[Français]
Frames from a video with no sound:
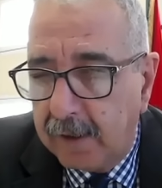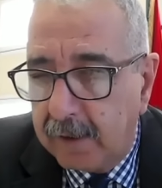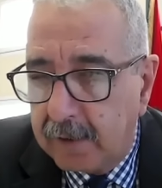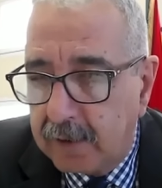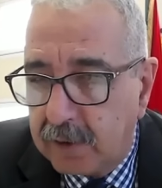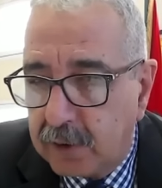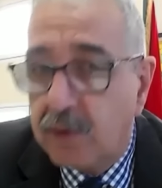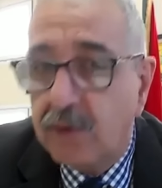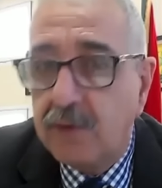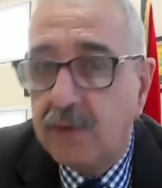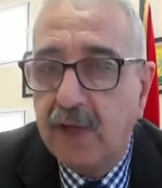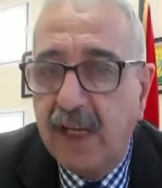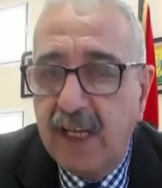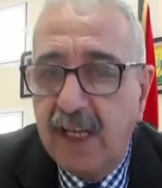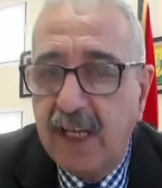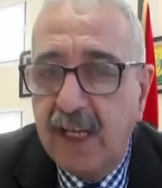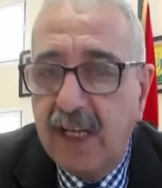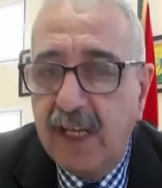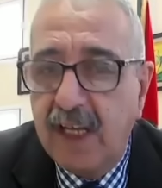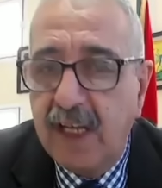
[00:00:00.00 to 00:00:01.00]

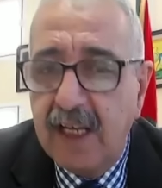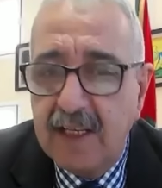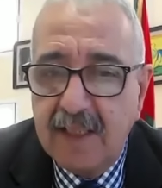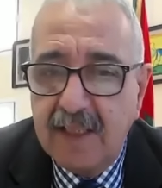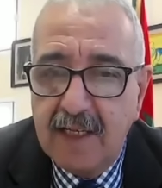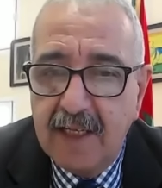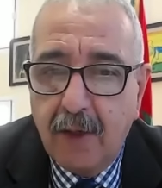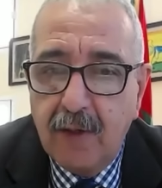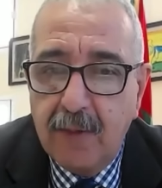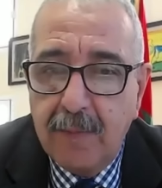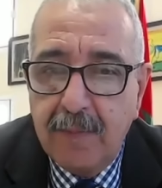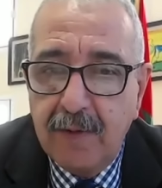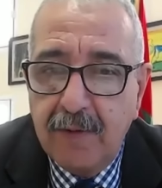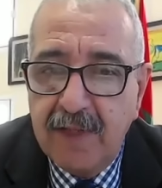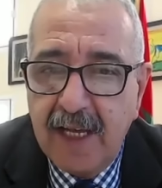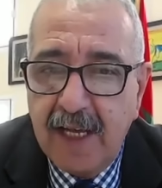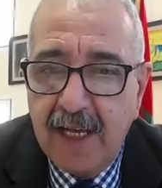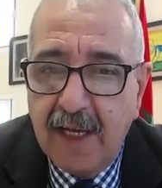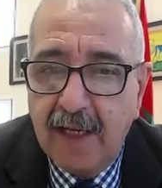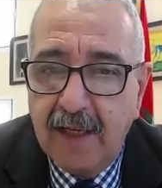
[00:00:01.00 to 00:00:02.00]
structuré et c'est des
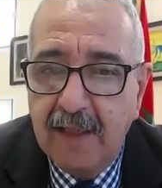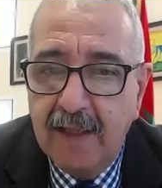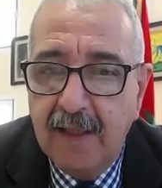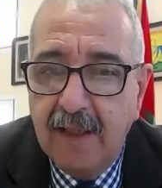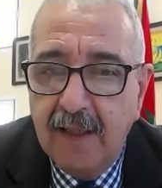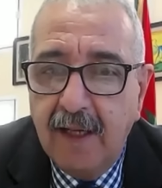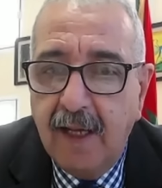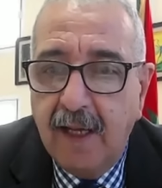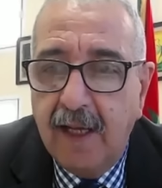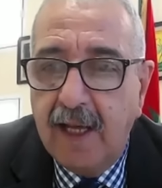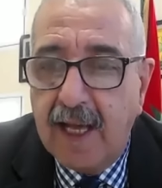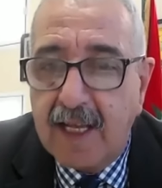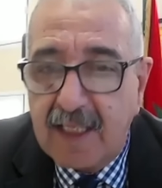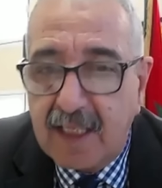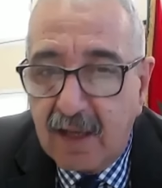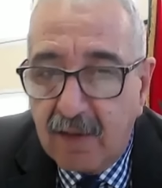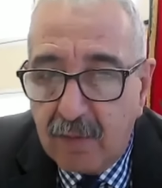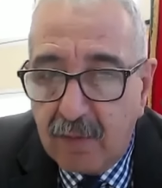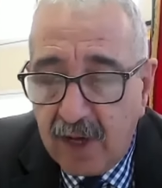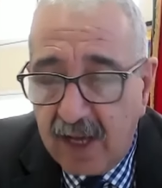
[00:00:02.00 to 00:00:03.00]
plénière, Et à
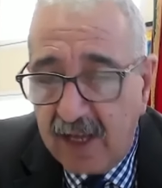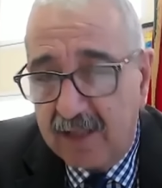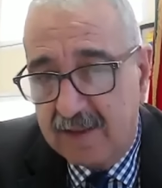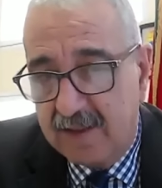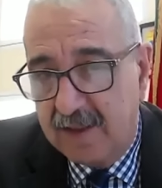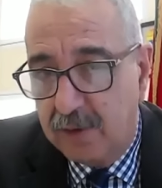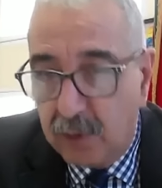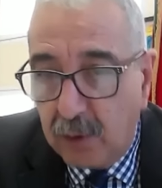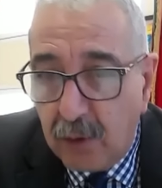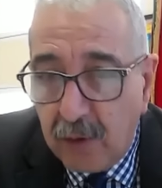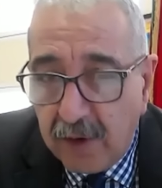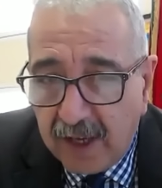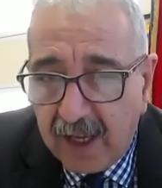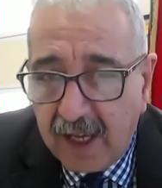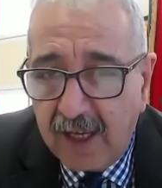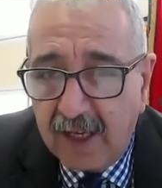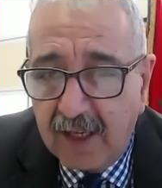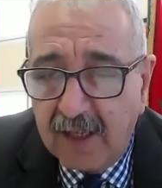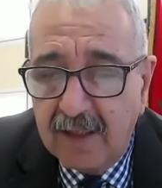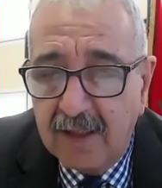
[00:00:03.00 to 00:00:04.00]
savoir, c'est
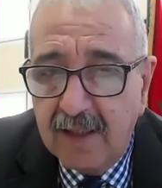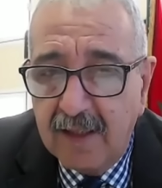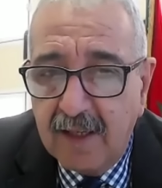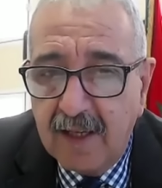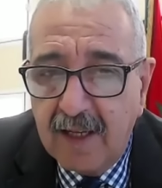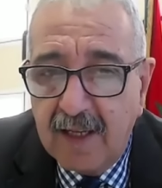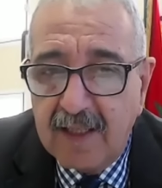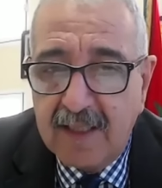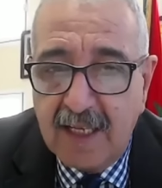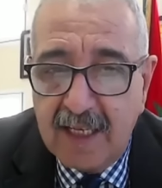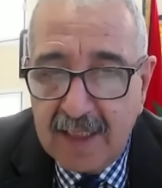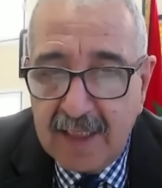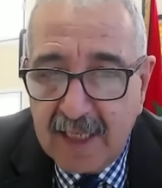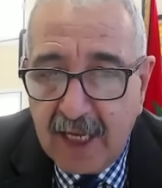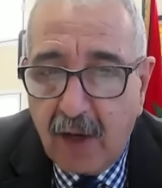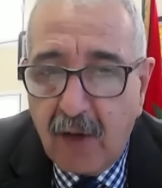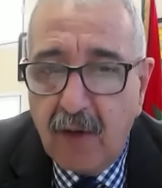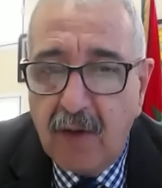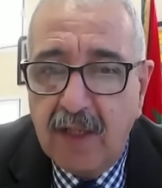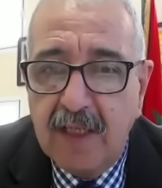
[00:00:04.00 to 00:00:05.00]
concret. C'est les
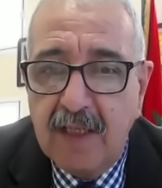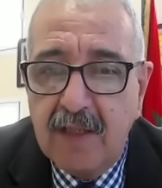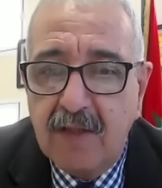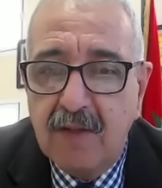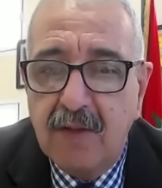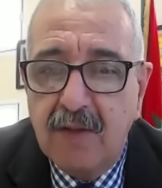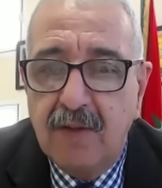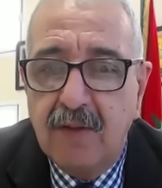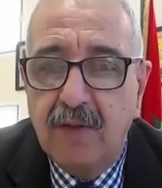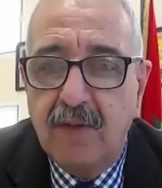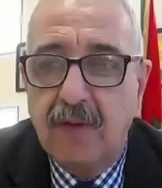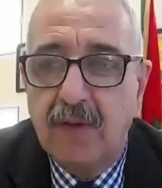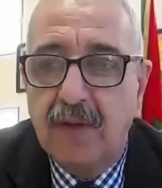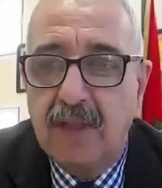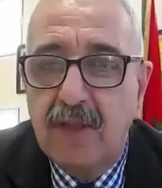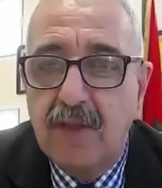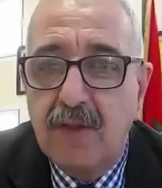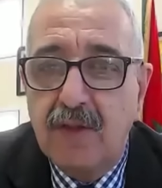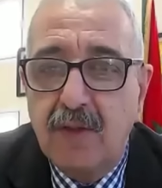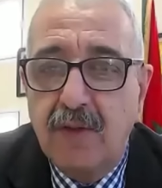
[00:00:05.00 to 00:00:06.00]
écoles qui, sont,
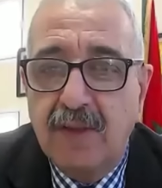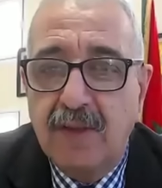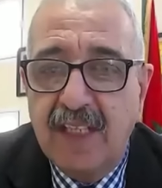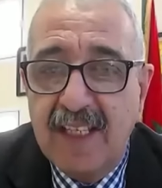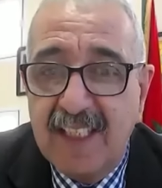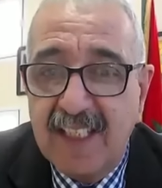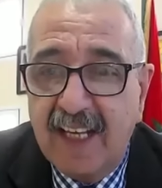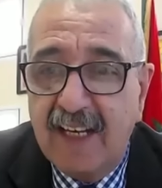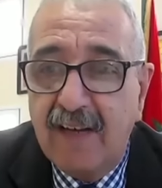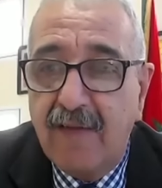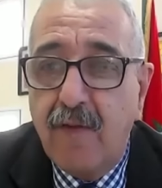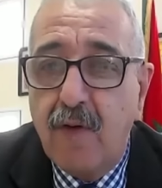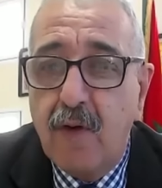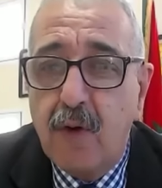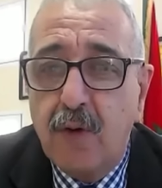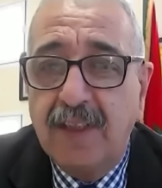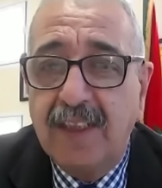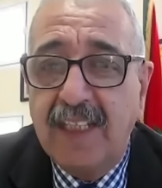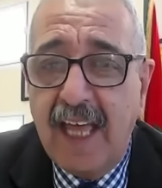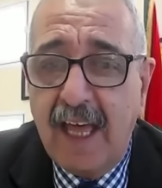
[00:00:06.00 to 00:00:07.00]
qui se sont inscrites
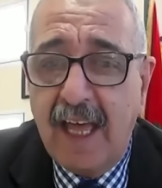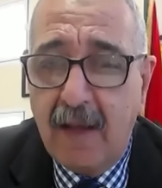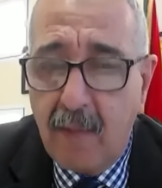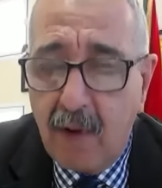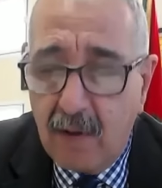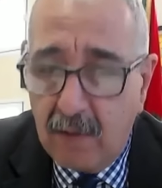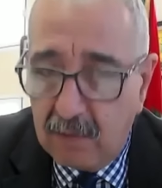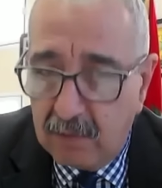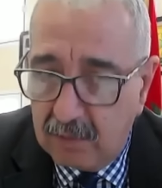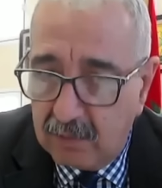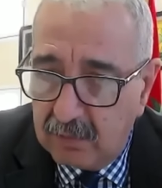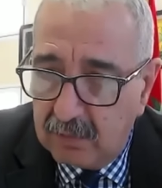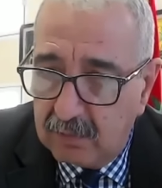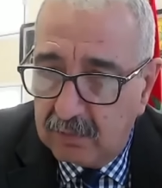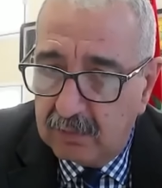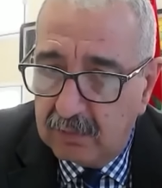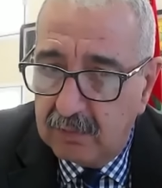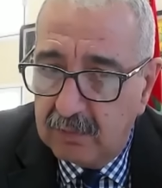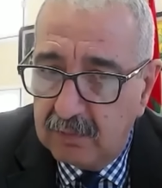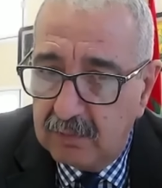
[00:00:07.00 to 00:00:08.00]
volontairement
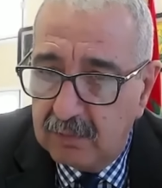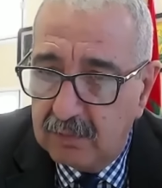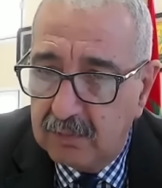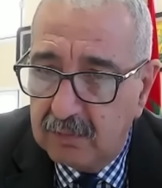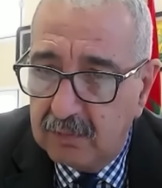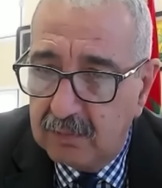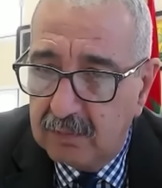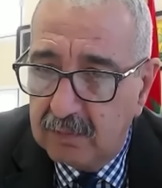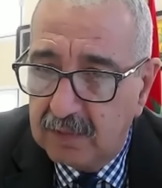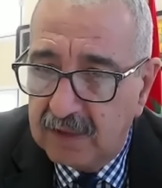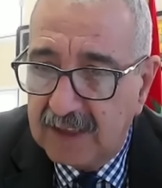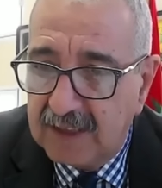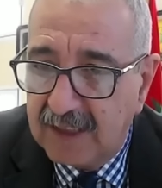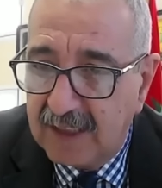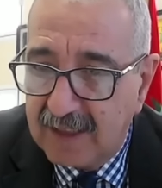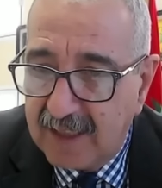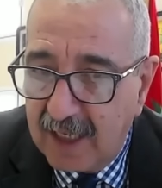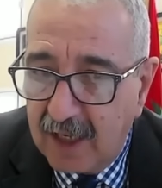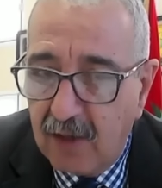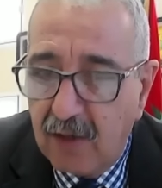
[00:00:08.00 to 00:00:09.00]
c'est
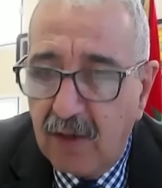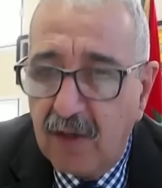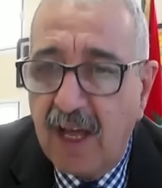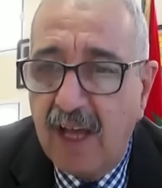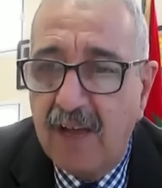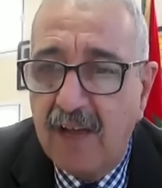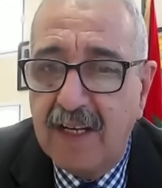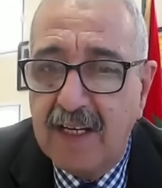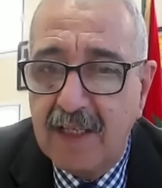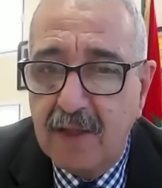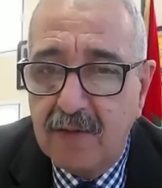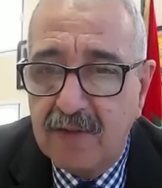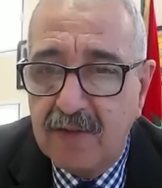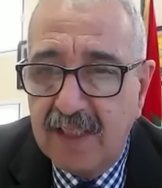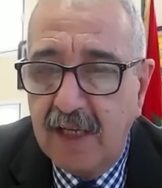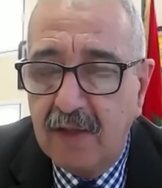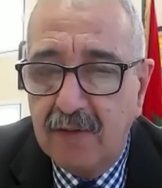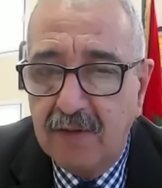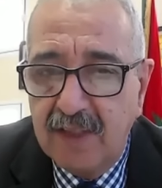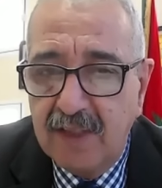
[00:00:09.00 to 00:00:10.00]
ces écoles avec les
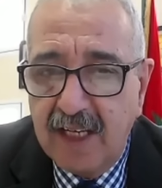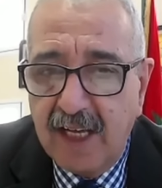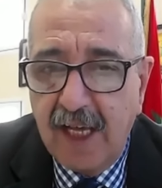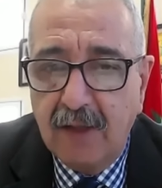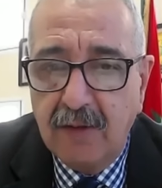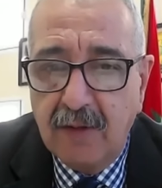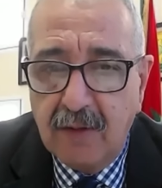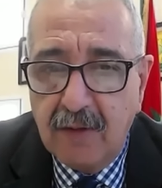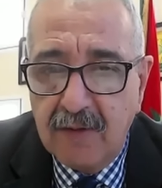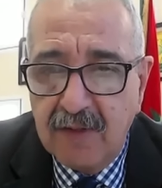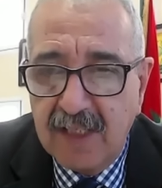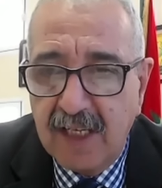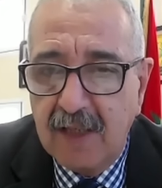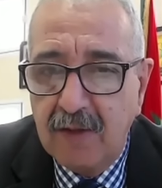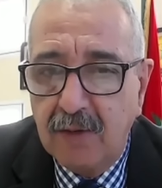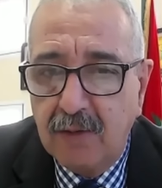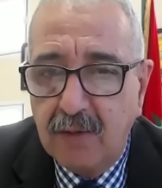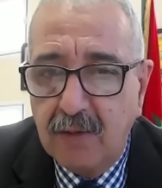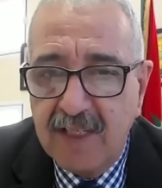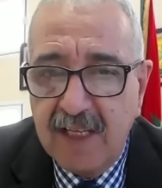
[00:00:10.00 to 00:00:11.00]
enseignants directeurs,
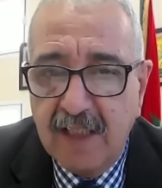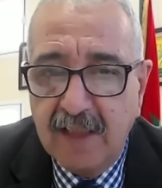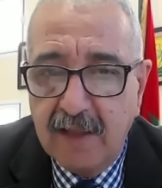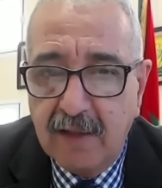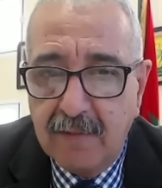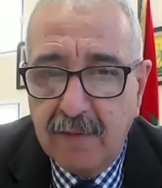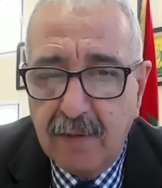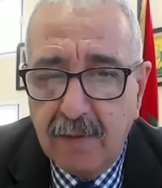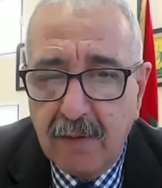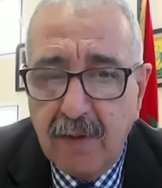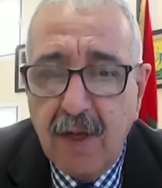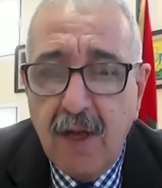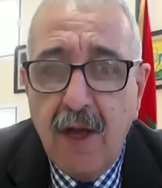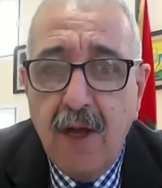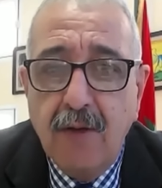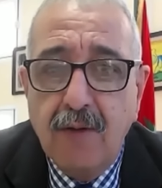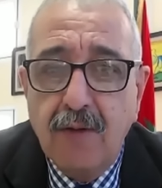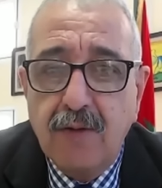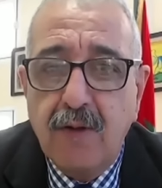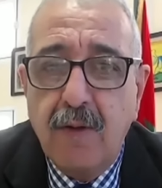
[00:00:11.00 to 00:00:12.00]
enseignants utilisateurs,
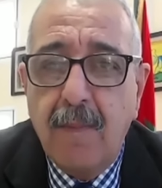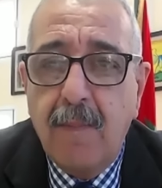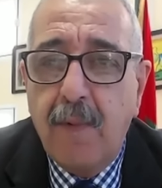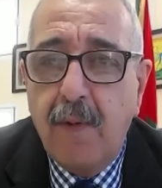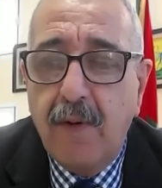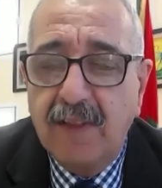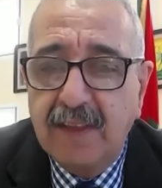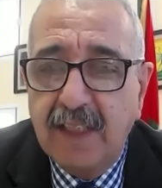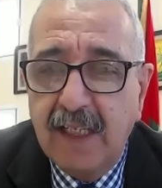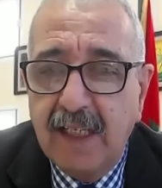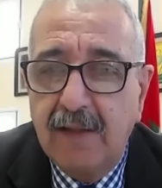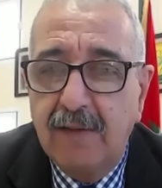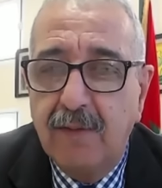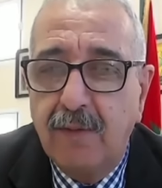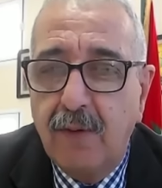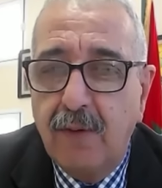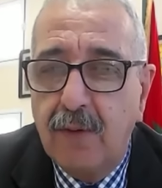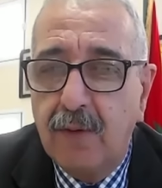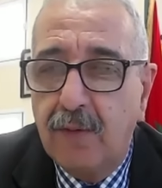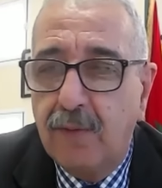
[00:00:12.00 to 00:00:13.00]
se sont portés
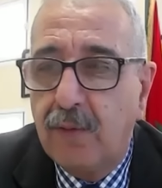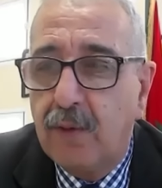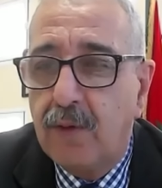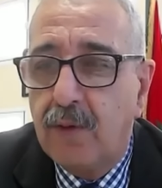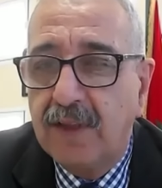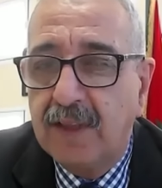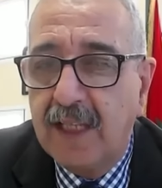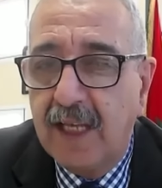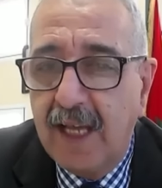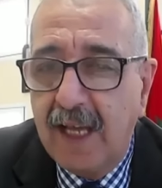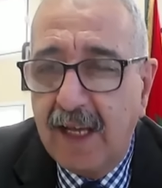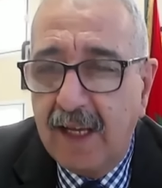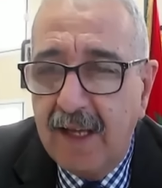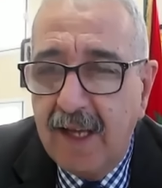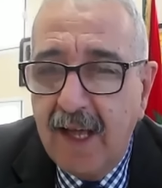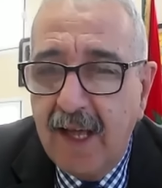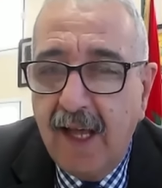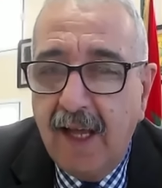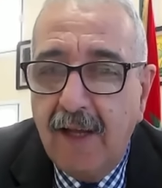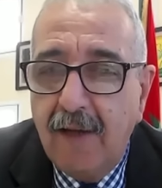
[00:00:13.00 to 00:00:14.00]
volontaires
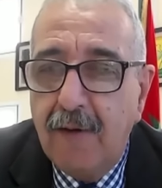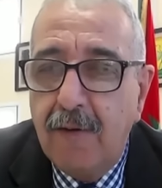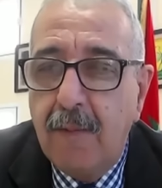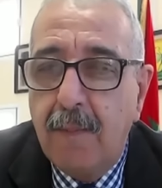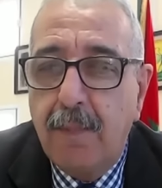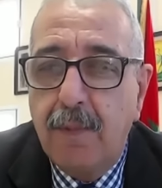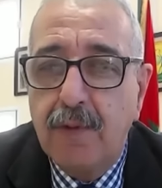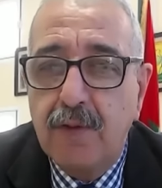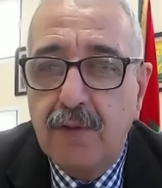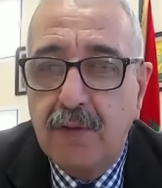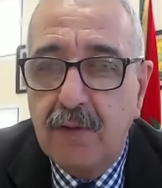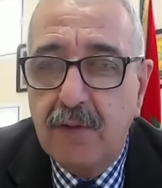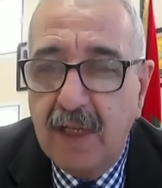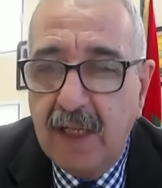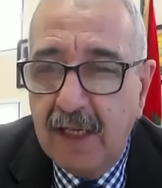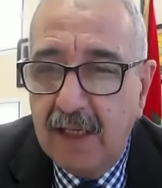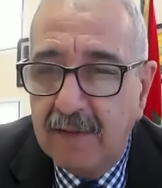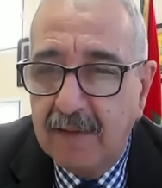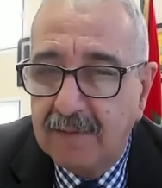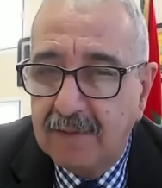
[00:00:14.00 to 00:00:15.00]
et ont
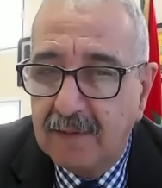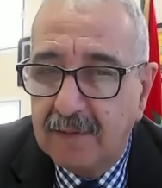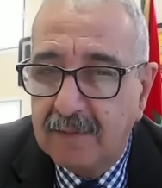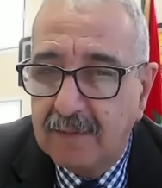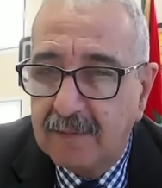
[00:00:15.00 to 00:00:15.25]
postulé,